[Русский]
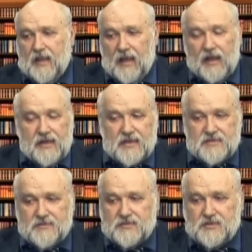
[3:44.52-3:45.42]

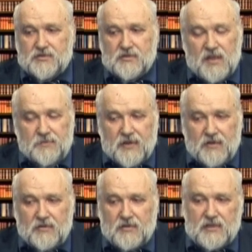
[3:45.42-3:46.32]
Оказывается, журнал
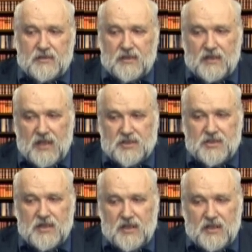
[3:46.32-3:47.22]
«Природа»,
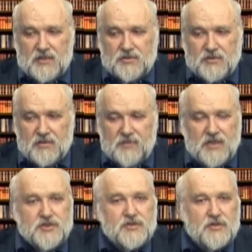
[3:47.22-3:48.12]
тираж что-то
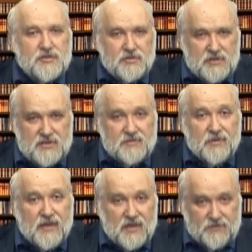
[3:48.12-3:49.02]
меньше 300
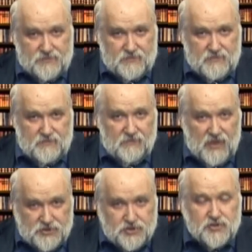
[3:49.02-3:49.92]
экземпляров.
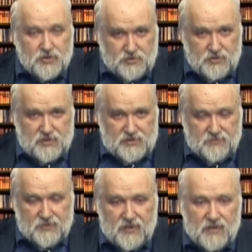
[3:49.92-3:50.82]
Меньше 300
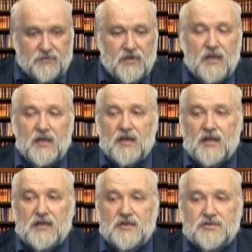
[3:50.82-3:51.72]
экземпляров.
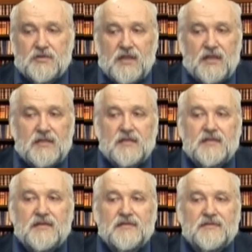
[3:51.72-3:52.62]
А, журнал
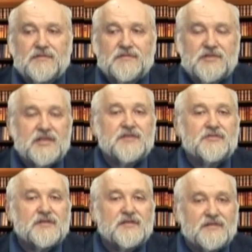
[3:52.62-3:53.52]
э, вот это
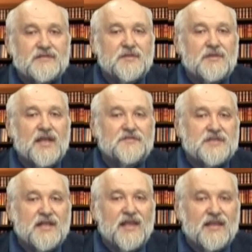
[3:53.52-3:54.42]
вот «Земля и
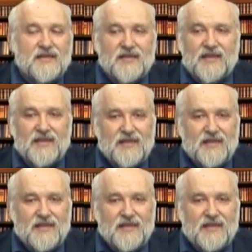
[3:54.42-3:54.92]
Вселенная»,